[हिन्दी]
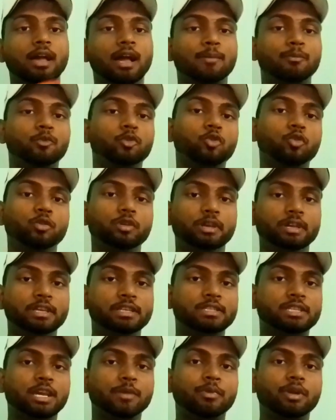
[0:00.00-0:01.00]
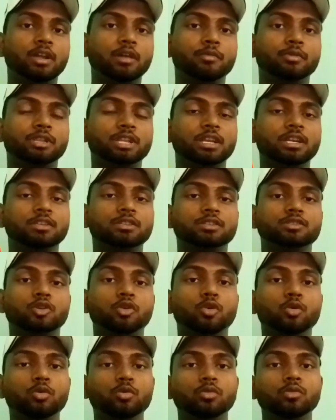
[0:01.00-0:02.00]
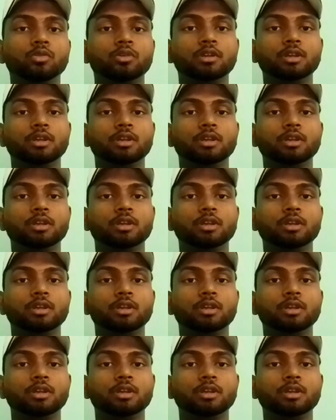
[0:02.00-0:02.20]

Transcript: आप लोग को इसके बारे में बताना चाहता हूँ